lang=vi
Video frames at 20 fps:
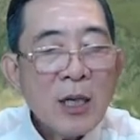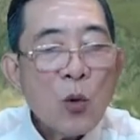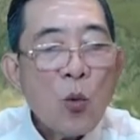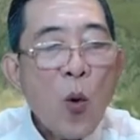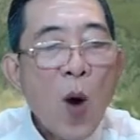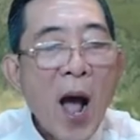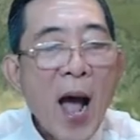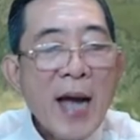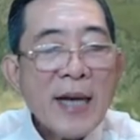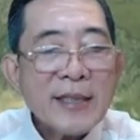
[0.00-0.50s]

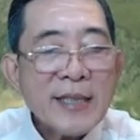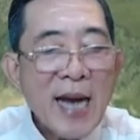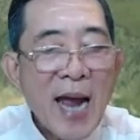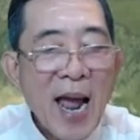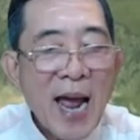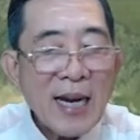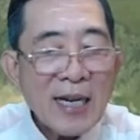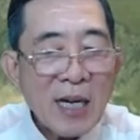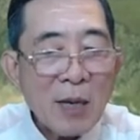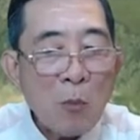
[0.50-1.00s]
Quả
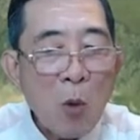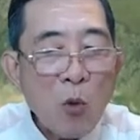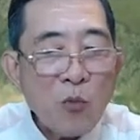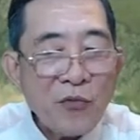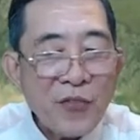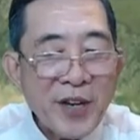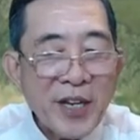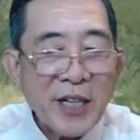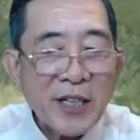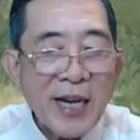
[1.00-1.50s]
ra là một
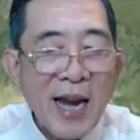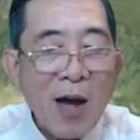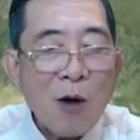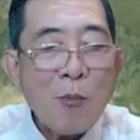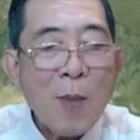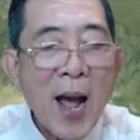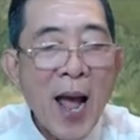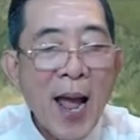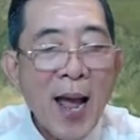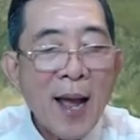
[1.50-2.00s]
phiền não
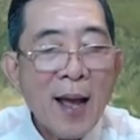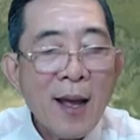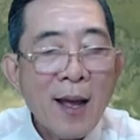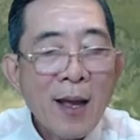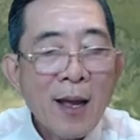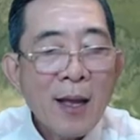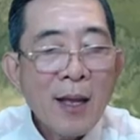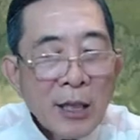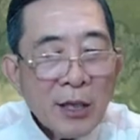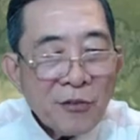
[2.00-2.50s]
ma.
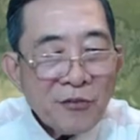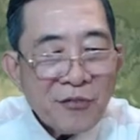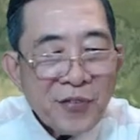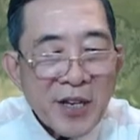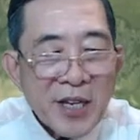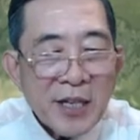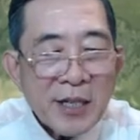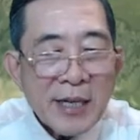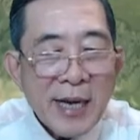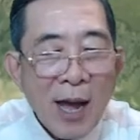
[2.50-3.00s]

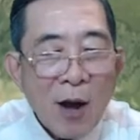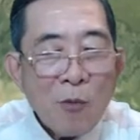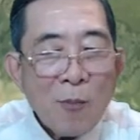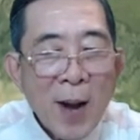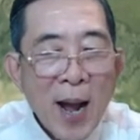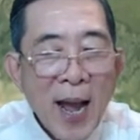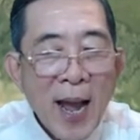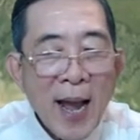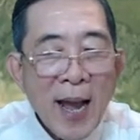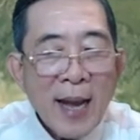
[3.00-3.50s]
Phiền não
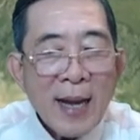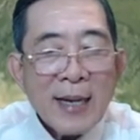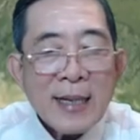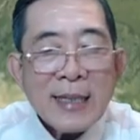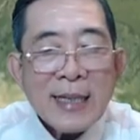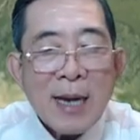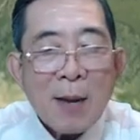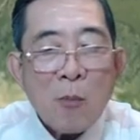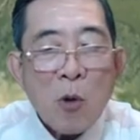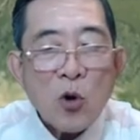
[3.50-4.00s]
ma
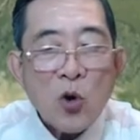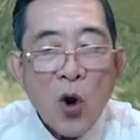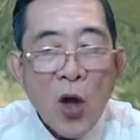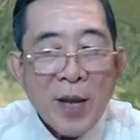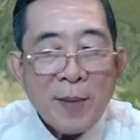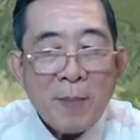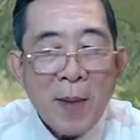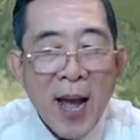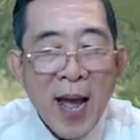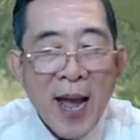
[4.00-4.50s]
là một
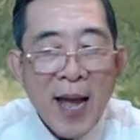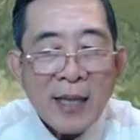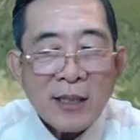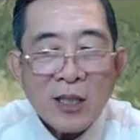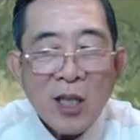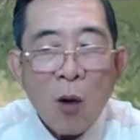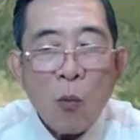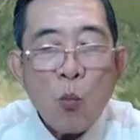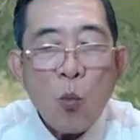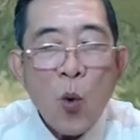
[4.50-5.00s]
loại ma
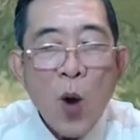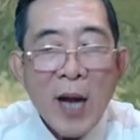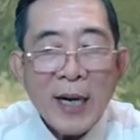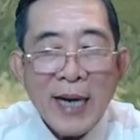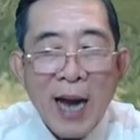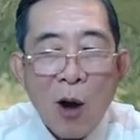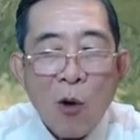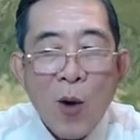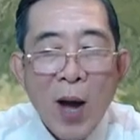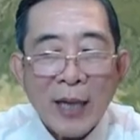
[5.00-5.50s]
thông qua
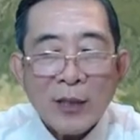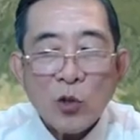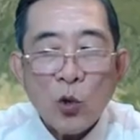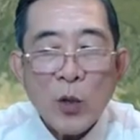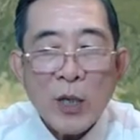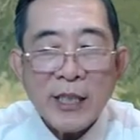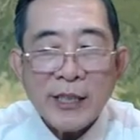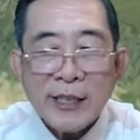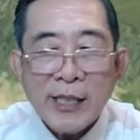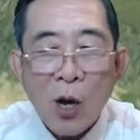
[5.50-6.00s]
đạo hạnh của
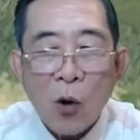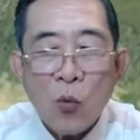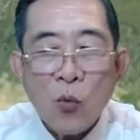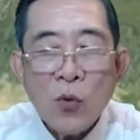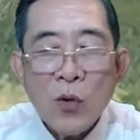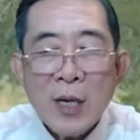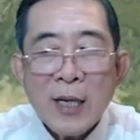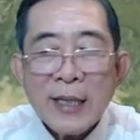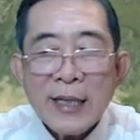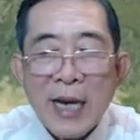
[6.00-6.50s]
người
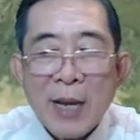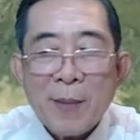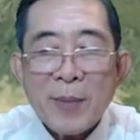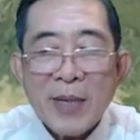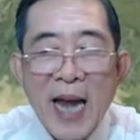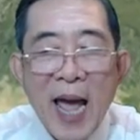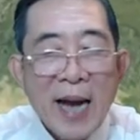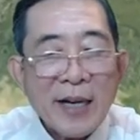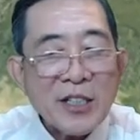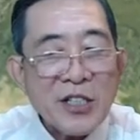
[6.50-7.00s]
xấu để mà
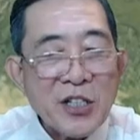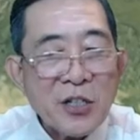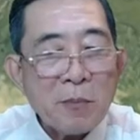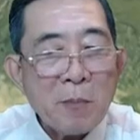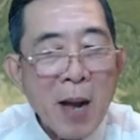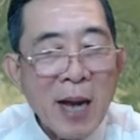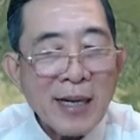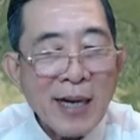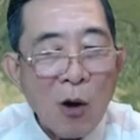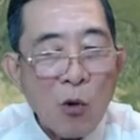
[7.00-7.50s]
đạt được
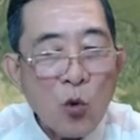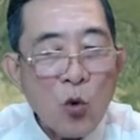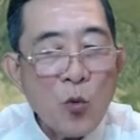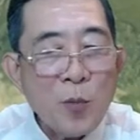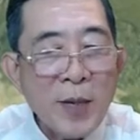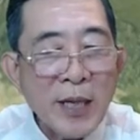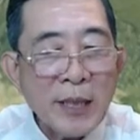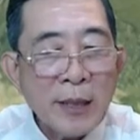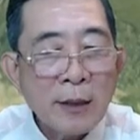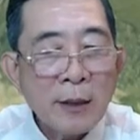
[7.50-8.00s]
ma đầu của
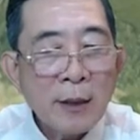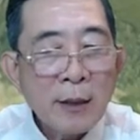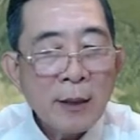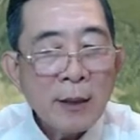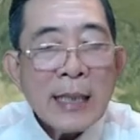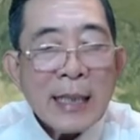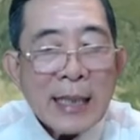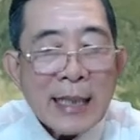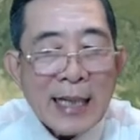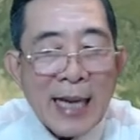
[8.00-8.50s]
mình.
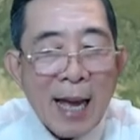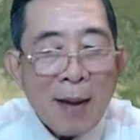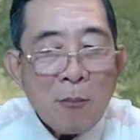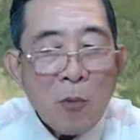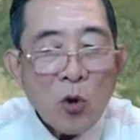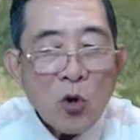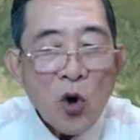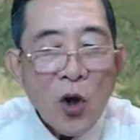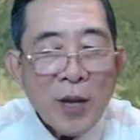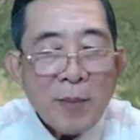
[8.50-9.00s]
Là
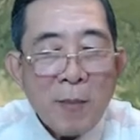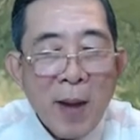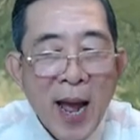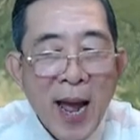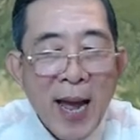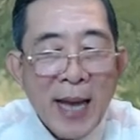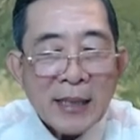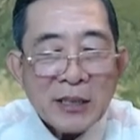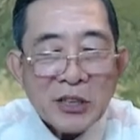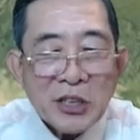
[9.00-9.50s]
một loại
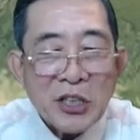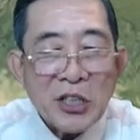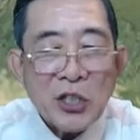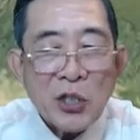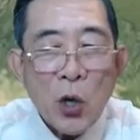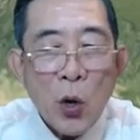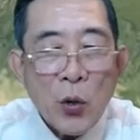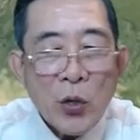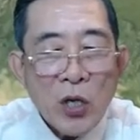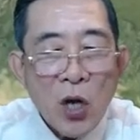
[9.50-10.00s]
ma tương
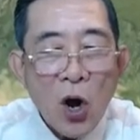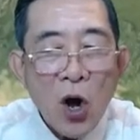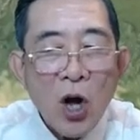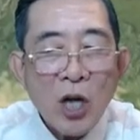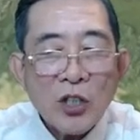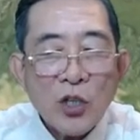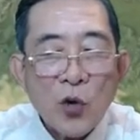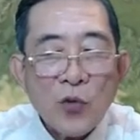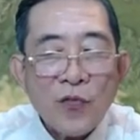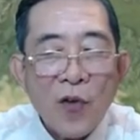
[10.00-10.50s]
đối khó
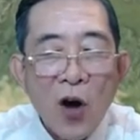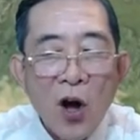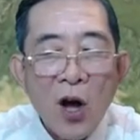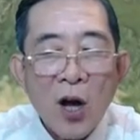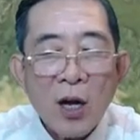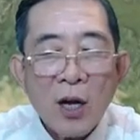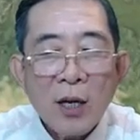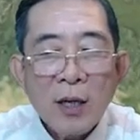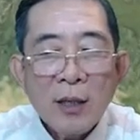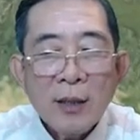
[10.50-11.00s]
đối
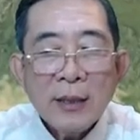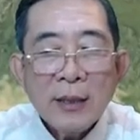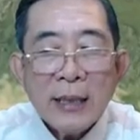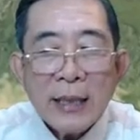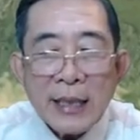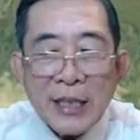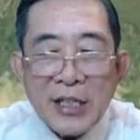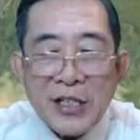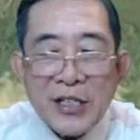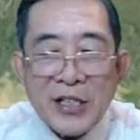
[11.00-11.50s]
phó.
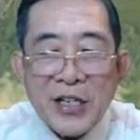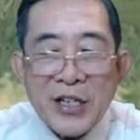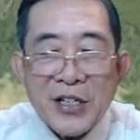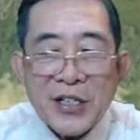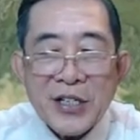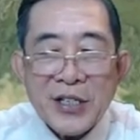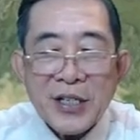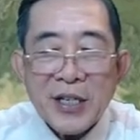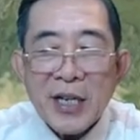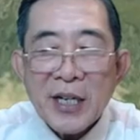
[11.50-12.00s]
Người
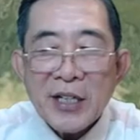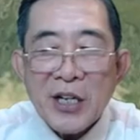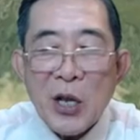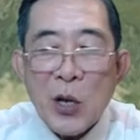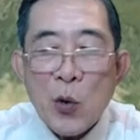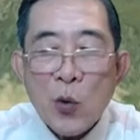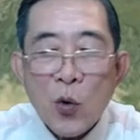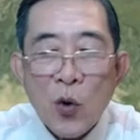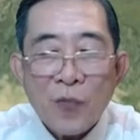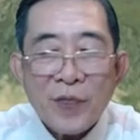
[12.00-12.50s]
người
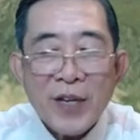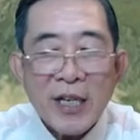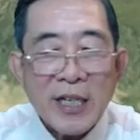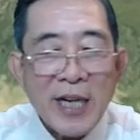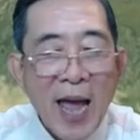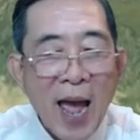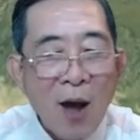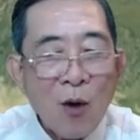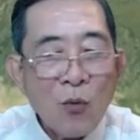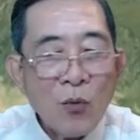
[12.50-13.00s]
đều có phiền
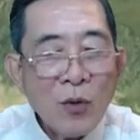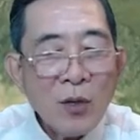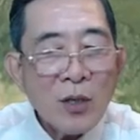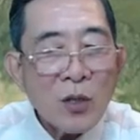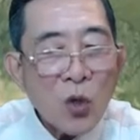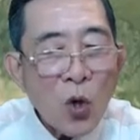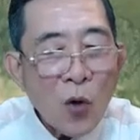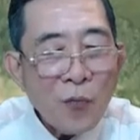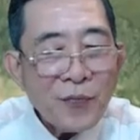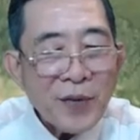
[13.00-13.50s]
não,
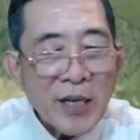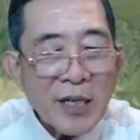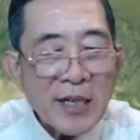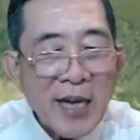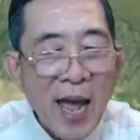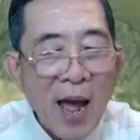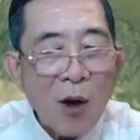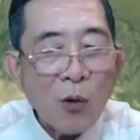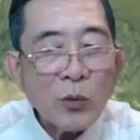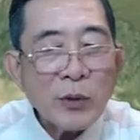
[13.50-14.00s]
có phiền
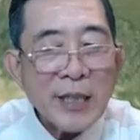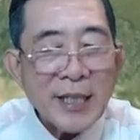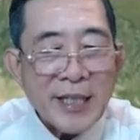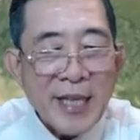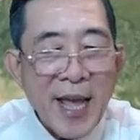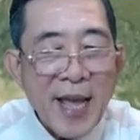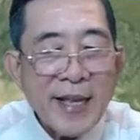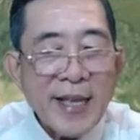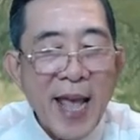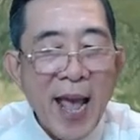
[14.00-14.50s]
não thì
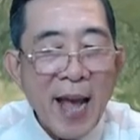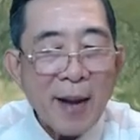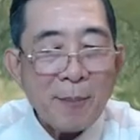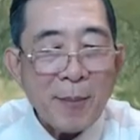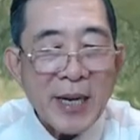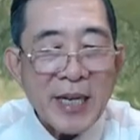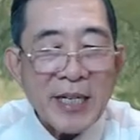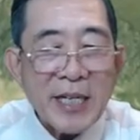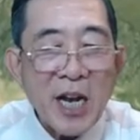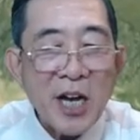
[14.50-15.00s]
dễ dàng
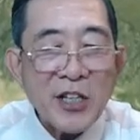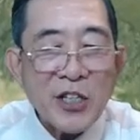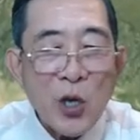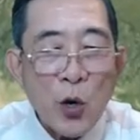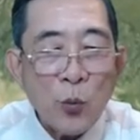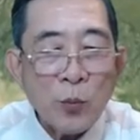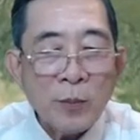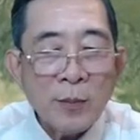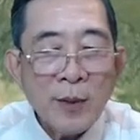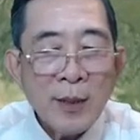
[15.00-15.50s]
bị lợi
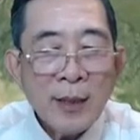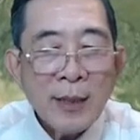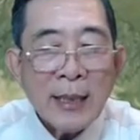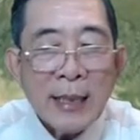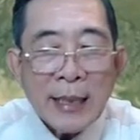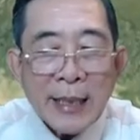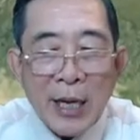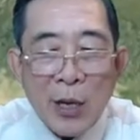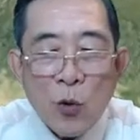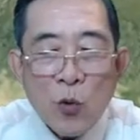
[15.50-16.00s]
dụng.
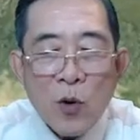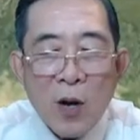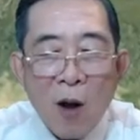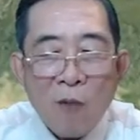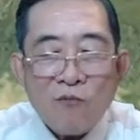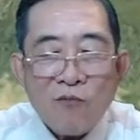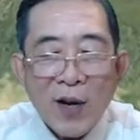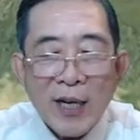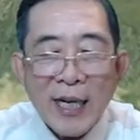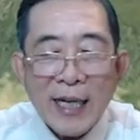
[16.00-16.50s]
Nếu
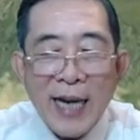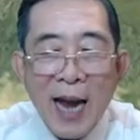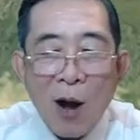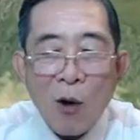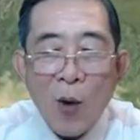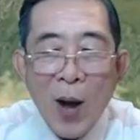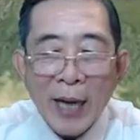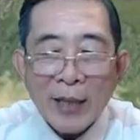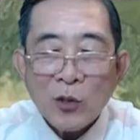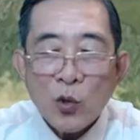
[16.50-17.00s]
không phải là
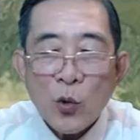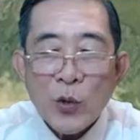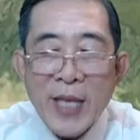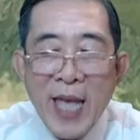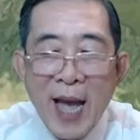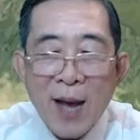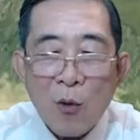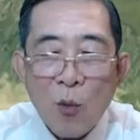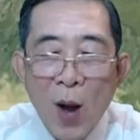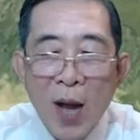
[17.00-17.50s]
đạo hạnh của
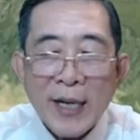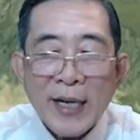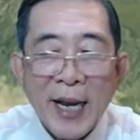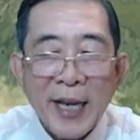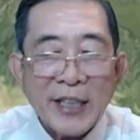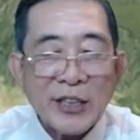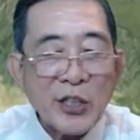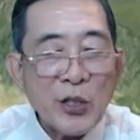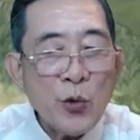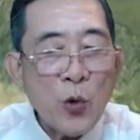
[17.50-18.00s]
gia quả
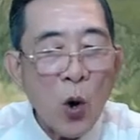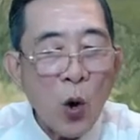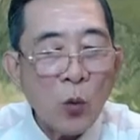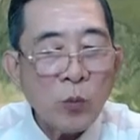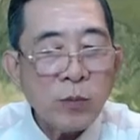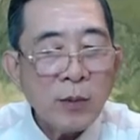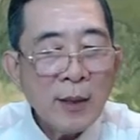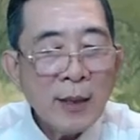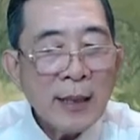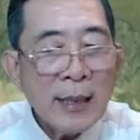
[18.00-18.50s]
này thiếu hụt,
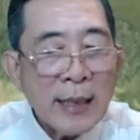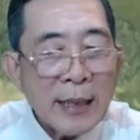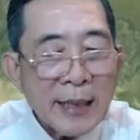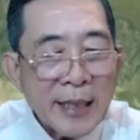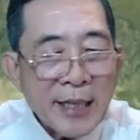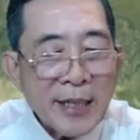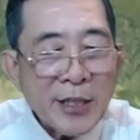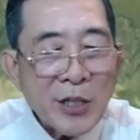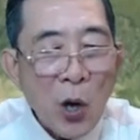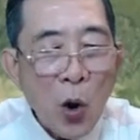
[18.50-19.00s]

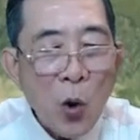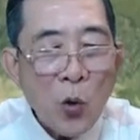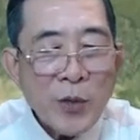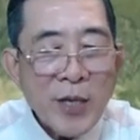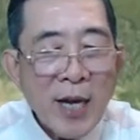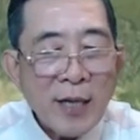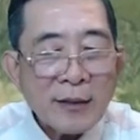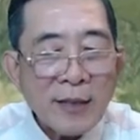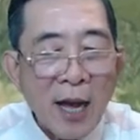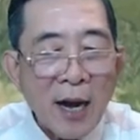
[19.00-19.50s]
lý độ
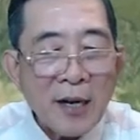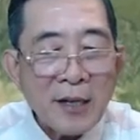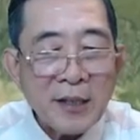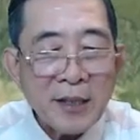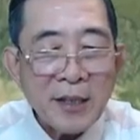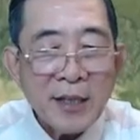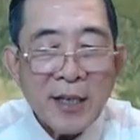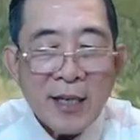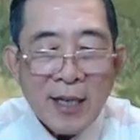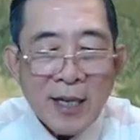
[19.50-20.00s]
nhất thời
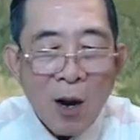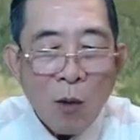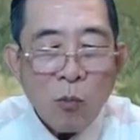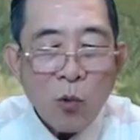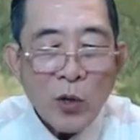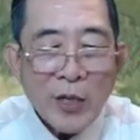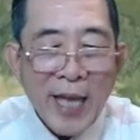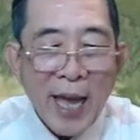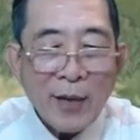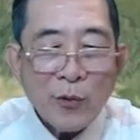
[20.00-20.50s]
không
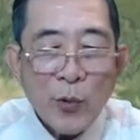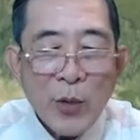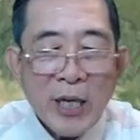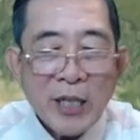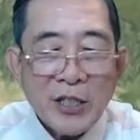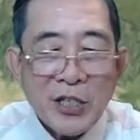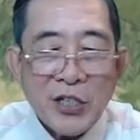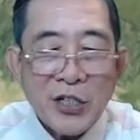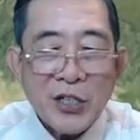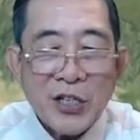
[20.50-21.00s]
có giải
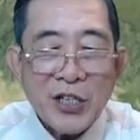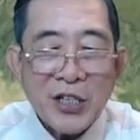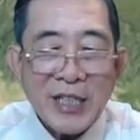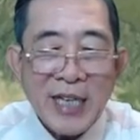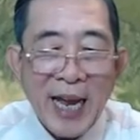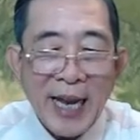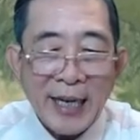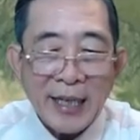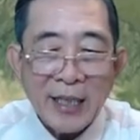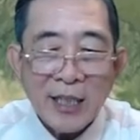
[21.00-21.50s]
quyết được người
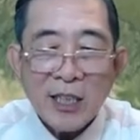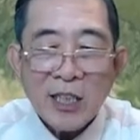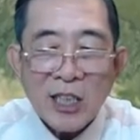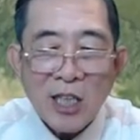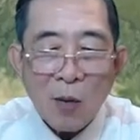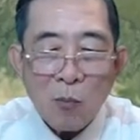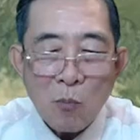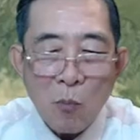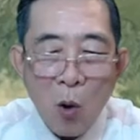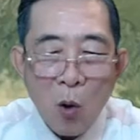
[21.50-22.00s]
này
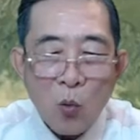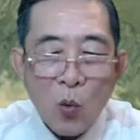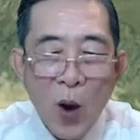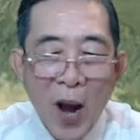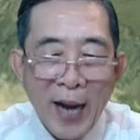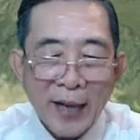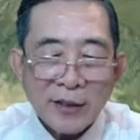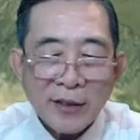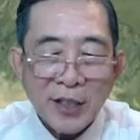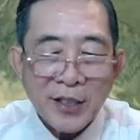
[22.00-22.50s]
trong một
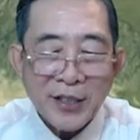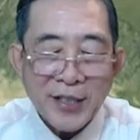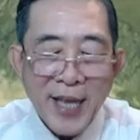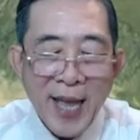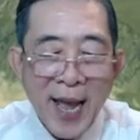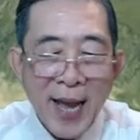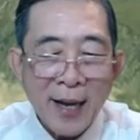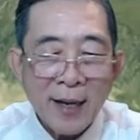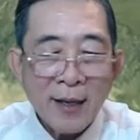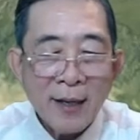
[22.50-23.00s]
khoảng thời
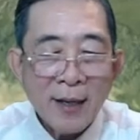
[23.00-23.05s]
gian.